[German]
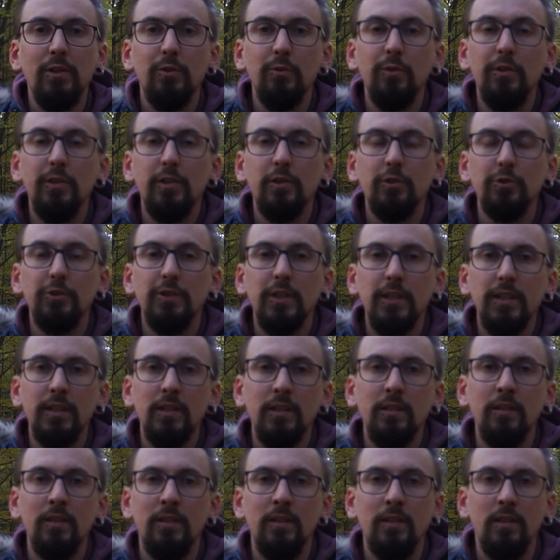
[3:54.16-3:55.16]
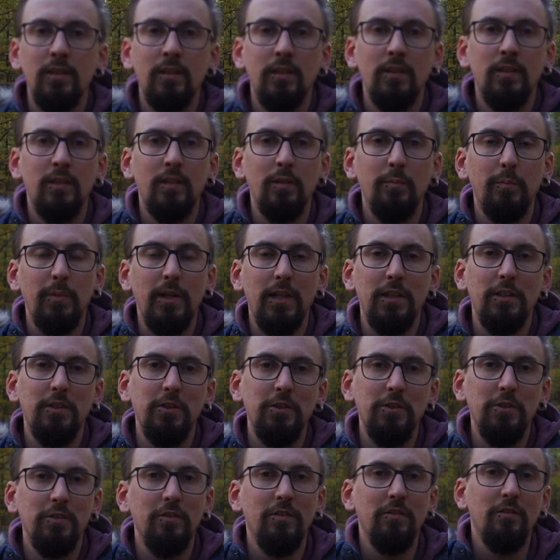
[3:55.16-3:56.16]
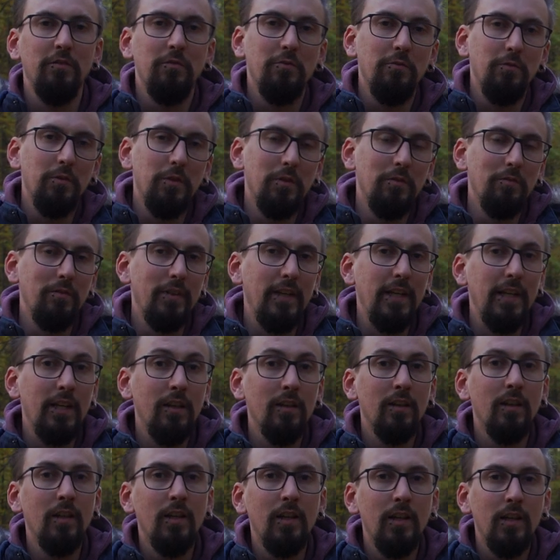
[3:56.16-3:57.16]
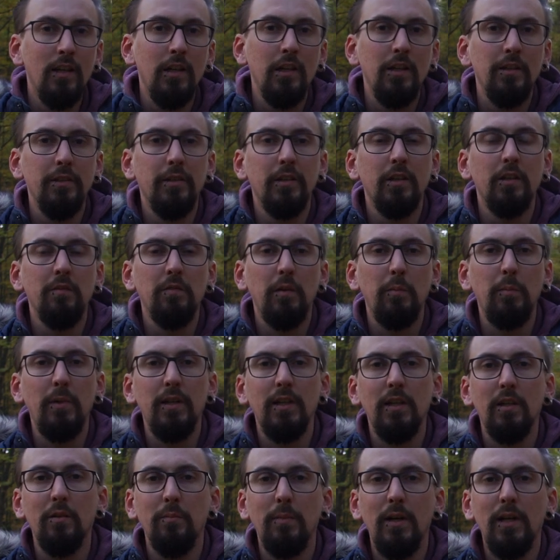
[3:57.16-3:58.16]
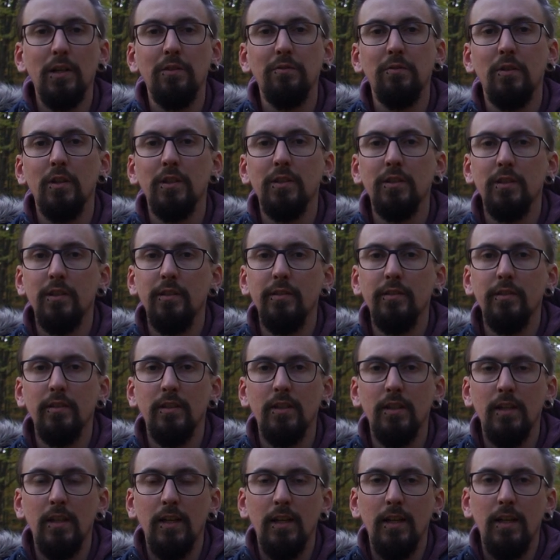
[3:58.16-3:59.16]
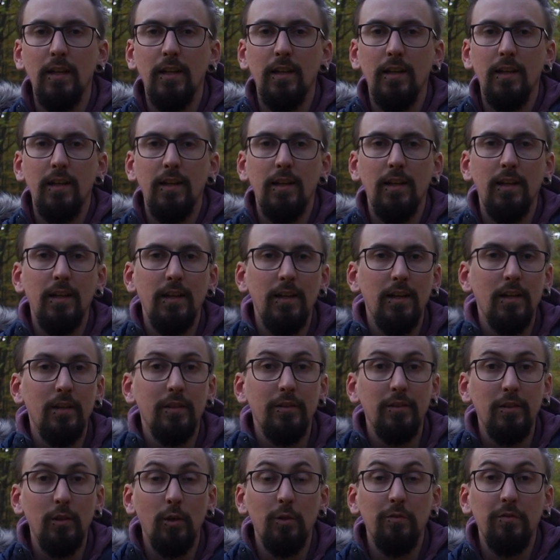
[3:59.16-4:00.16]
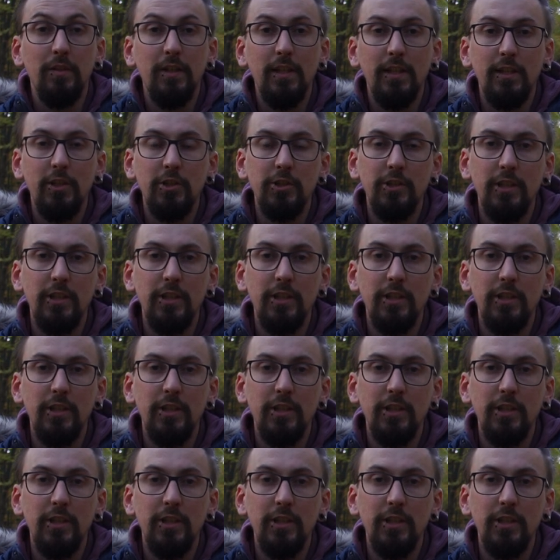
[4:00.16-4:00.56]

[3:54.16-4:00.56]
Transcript: durchgeschnitten praktisch für den Weg, der irgendwann mal hier gemacht worden ist. Äh, dort, wo ich jetzt